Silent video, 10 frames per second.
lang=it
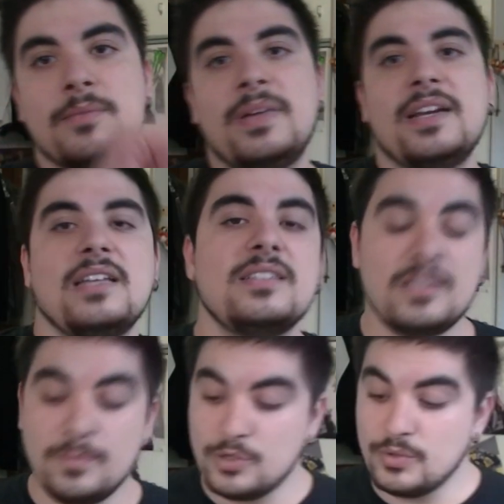Beh ragazzi è
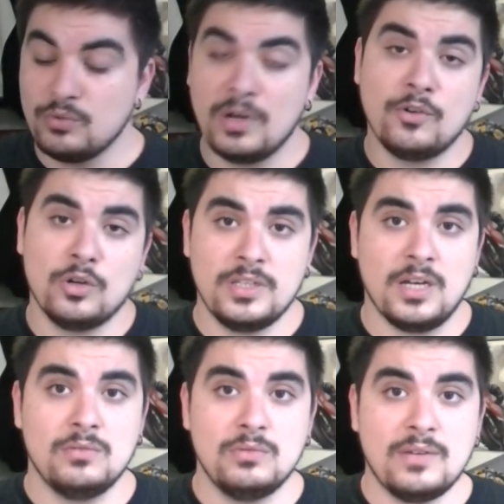semplicemente una
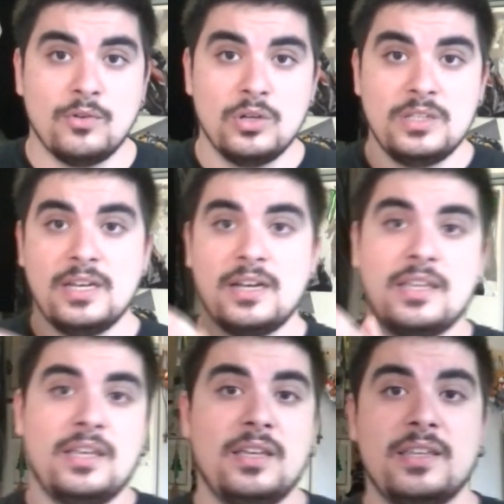voglia, una voglia
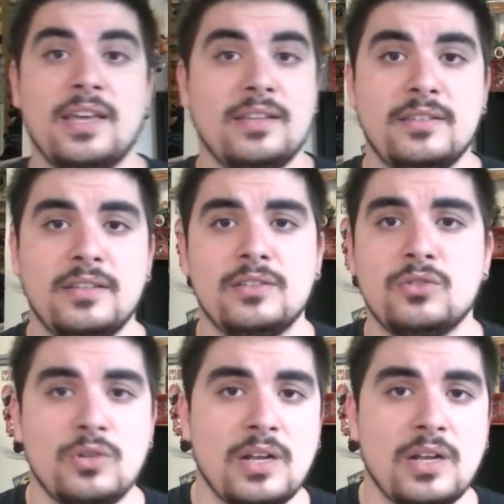che niente sono